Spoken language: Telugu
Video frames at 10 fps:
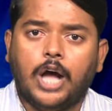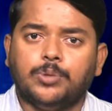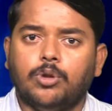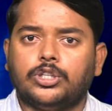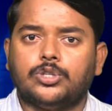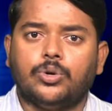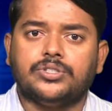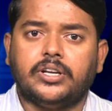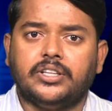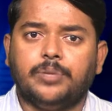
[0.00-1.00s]
అదుపులోకి
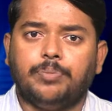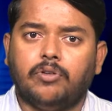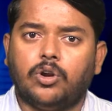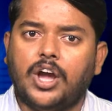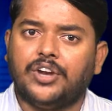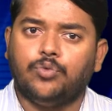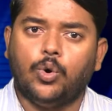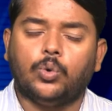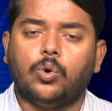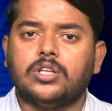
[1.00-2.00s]
తీసుకోవడం జరిగింది ఇప్పటివరకు ఆయన
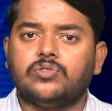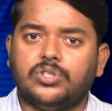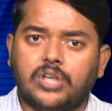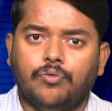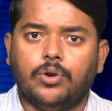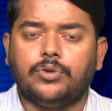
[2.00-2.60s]
ఫోన్ కూడా స్విచ్ ఆఫ్లో